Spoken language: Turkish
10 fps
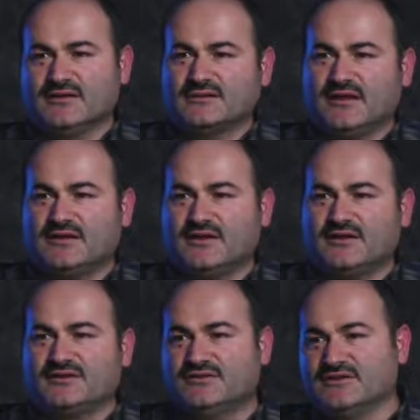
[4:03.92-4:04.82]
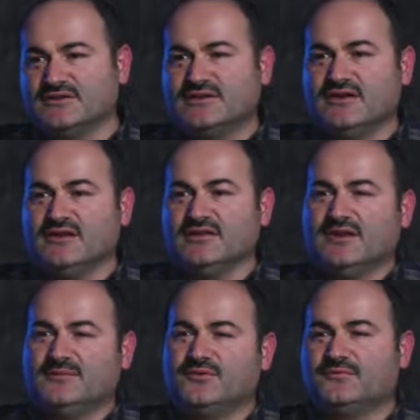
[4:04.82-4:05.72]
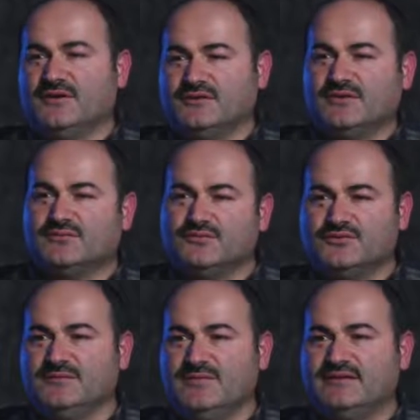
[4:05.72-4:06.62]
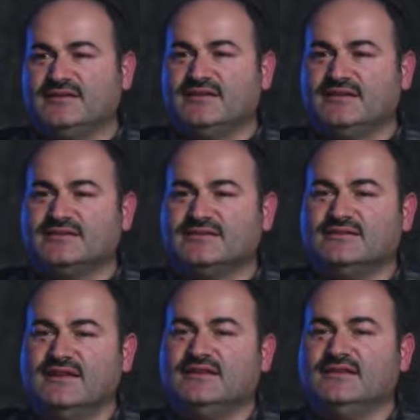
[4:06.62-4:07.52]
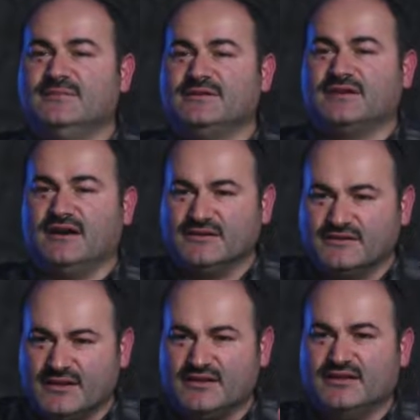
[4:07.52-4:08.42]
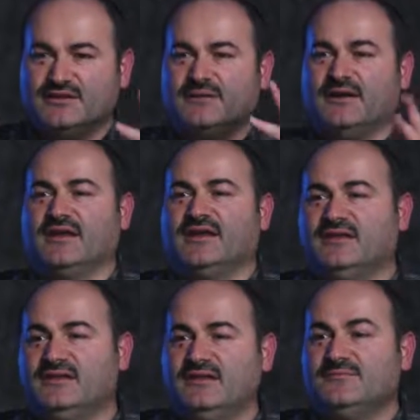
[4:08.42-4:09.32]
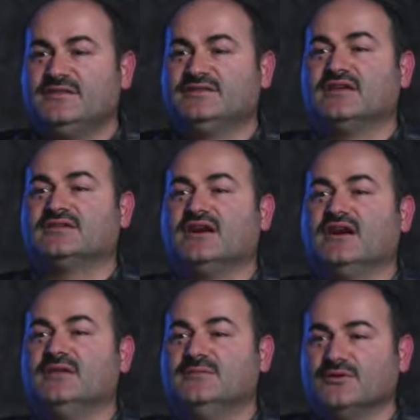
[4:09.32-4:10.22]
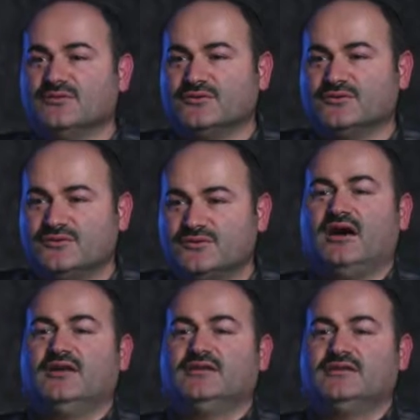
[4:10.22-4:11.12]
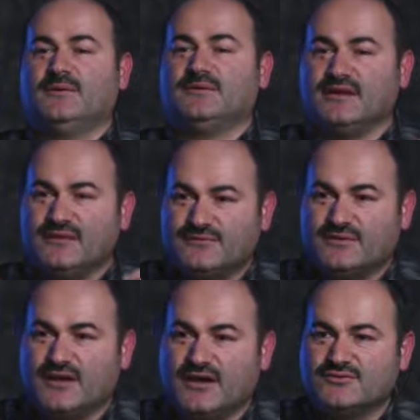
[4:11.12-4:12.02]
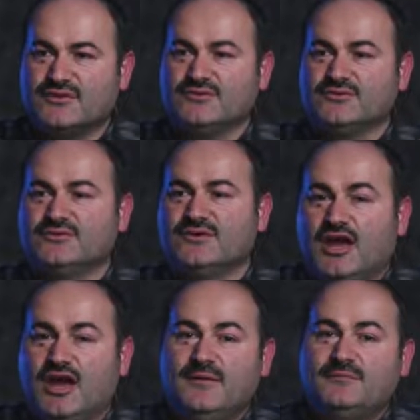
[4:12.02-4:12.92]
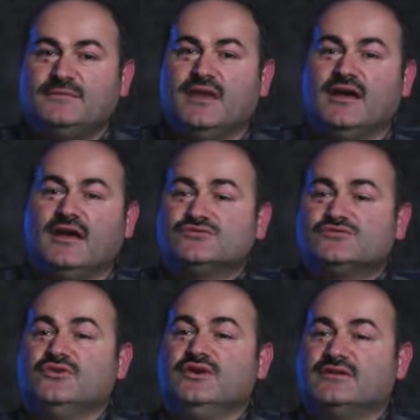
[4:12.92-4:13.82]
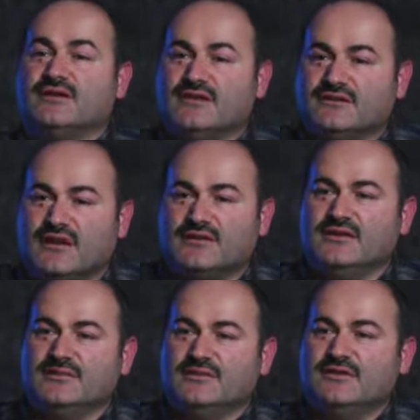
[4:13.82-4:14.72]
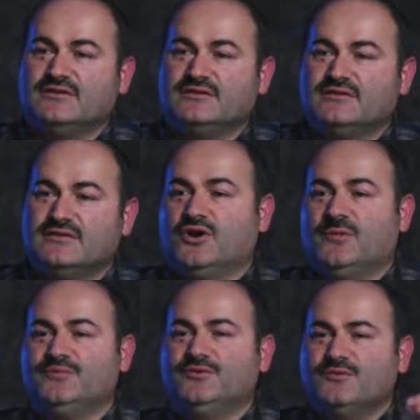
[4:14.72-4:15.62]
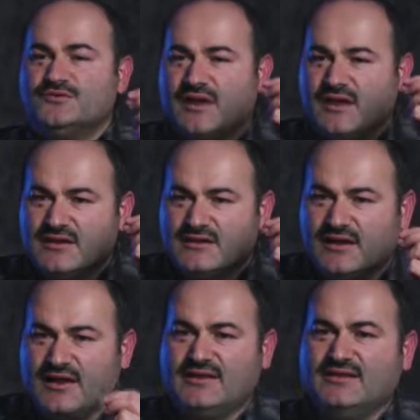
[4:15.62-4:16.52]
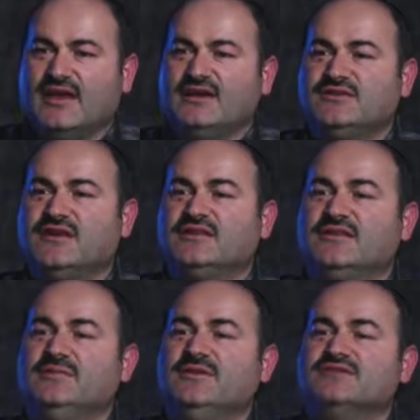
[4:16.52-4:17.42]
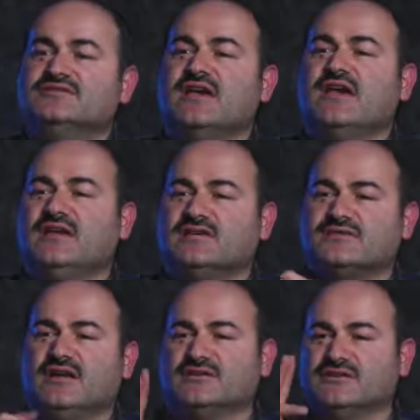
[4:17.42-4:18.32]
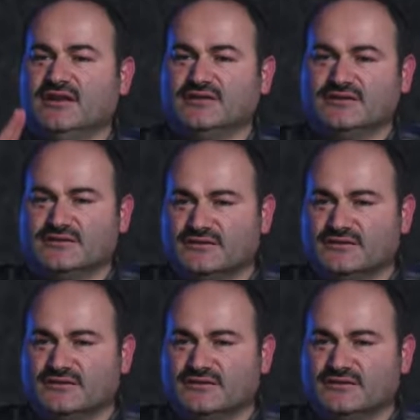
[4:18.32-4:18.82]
haltlar karıştırdı ki Allah bunun başına bu musibeti getirdi dediğimiz andan itibaren biz de zalim olduk. Aynı zamanda iftiracı olduk. Hem de suizan dediğimiz toplumu zehirleyen dehşetli bir zehri salgıladık.